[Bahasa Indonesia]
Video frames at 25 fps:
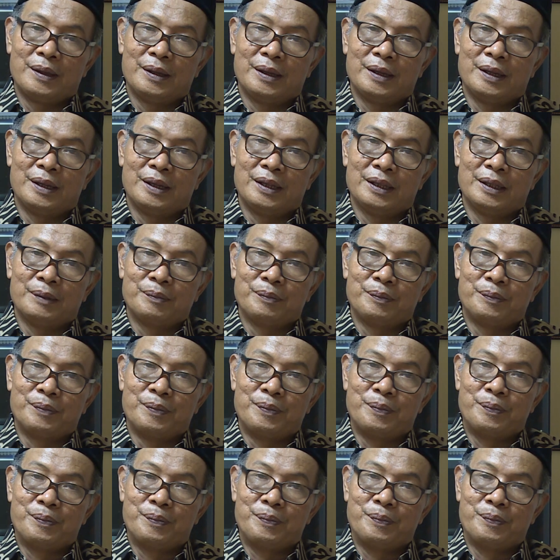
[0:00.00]
uh,
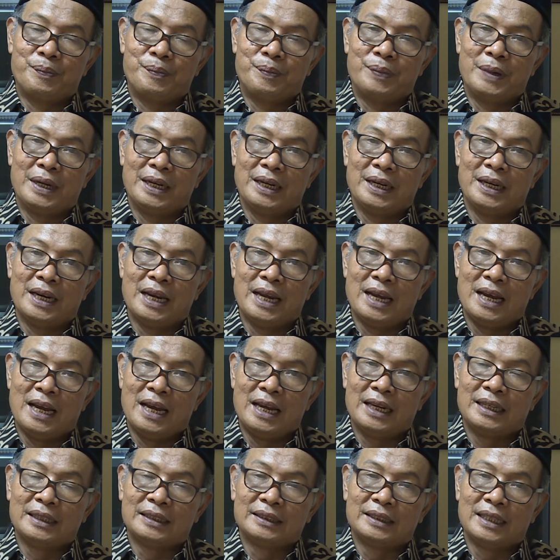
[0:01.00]
benda
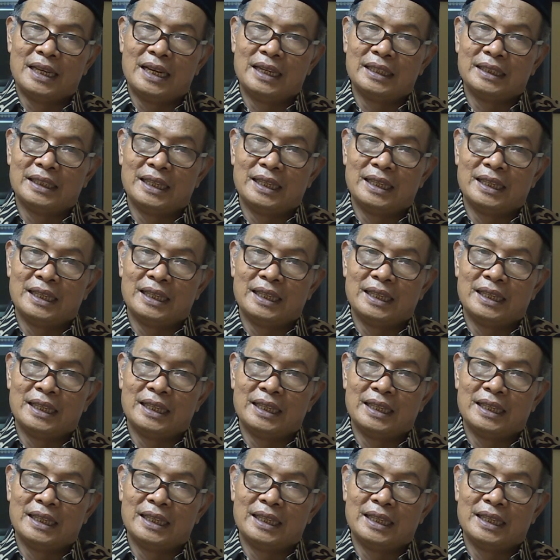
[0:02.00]
harta